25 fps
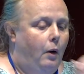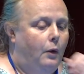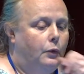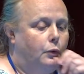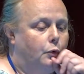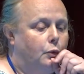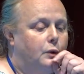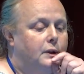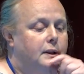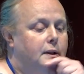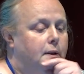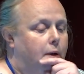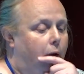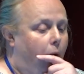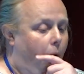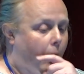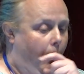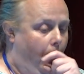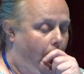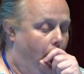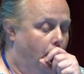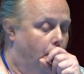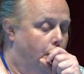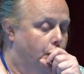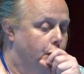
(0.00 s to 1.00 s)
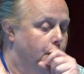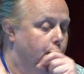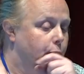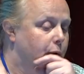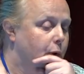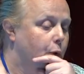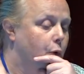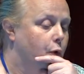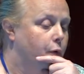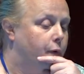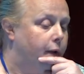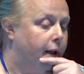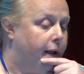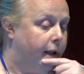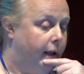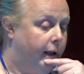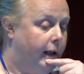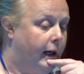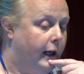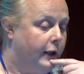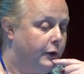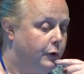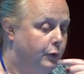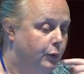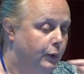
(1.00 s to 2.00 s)
Donc le numéro vert est
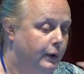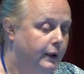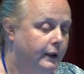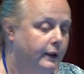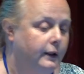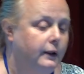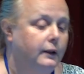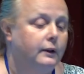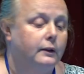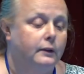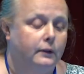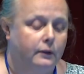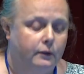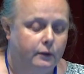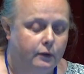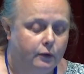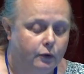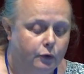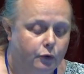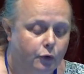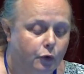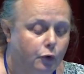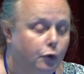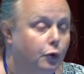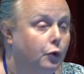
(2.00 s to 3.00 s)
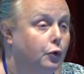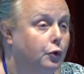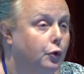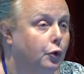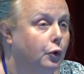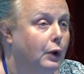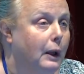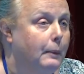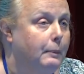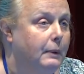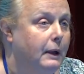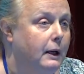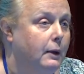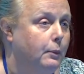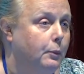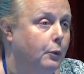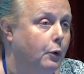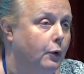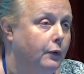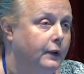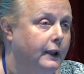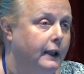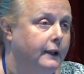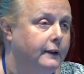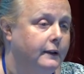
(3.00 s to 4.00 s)
gratuit, que, l'appel
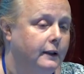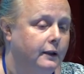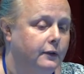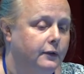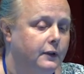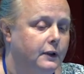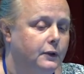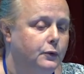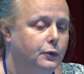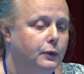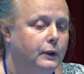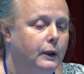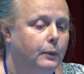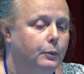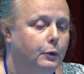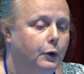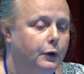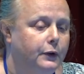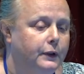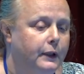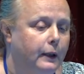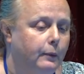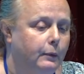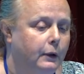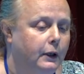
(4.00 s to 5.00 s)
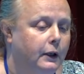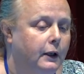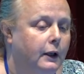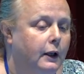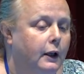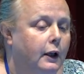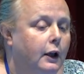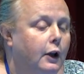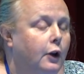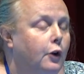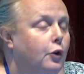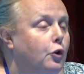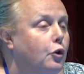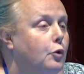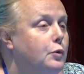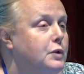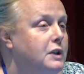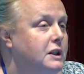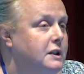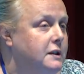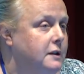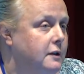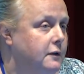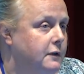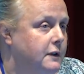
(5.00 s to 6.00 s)
provienne d'un fixe ou d'un portable.
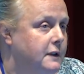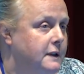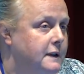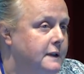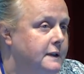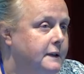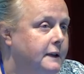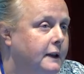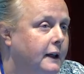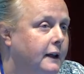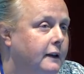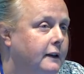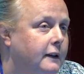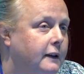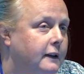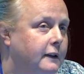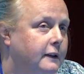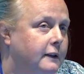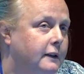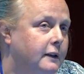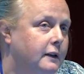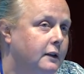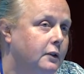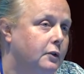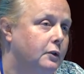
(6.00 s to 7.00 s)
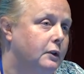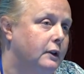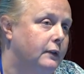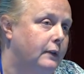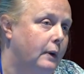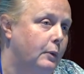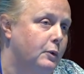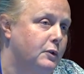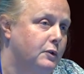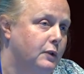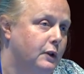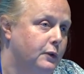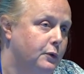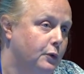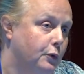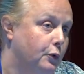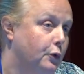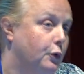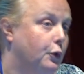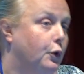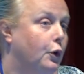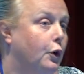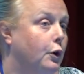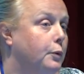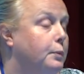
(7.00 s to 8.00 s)
L'objectif initial était que des femmes en situation
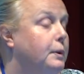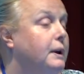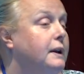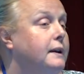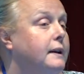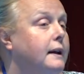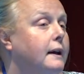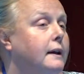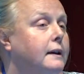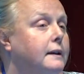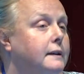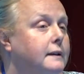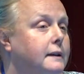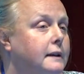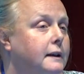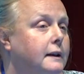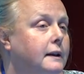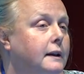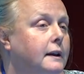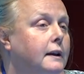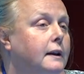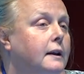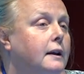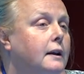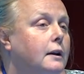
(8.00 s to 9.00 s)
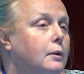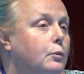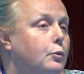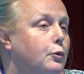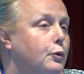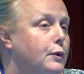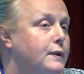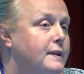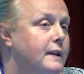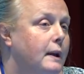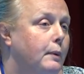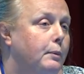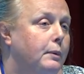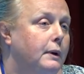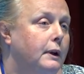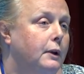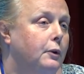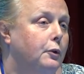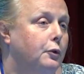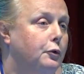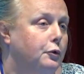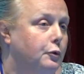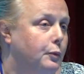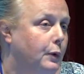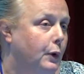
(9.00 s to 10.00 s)
de grande précarité puissent appeler
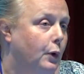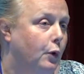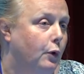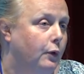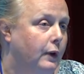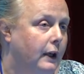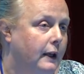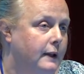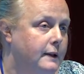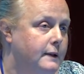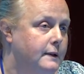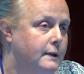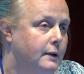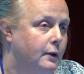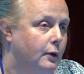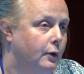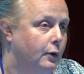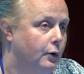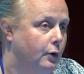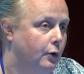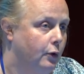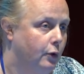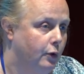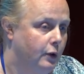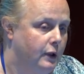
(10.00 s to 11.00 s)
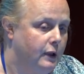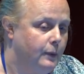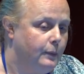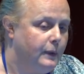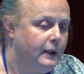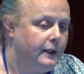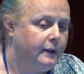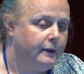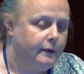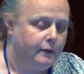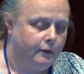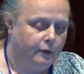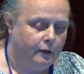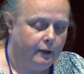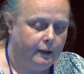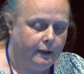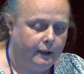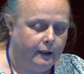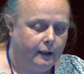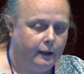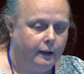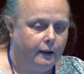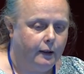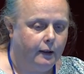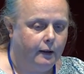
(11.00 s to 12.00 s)
le numéro vert sans euh, limite
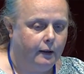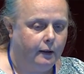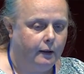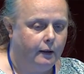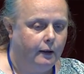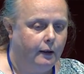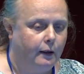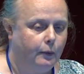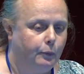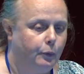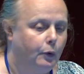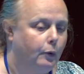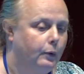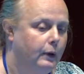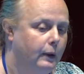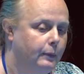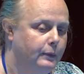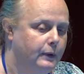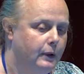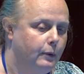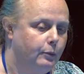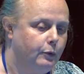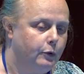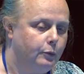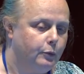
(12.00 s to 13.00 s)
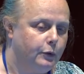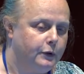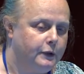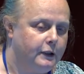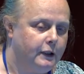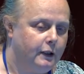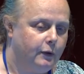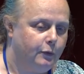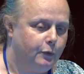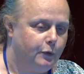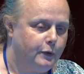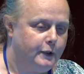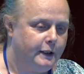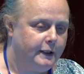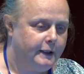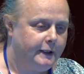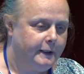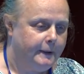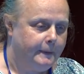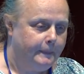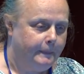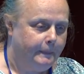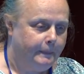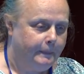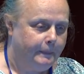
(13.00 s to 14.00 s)
liée à un problème d'abonnement
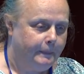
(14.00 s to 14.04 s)
téléphonique.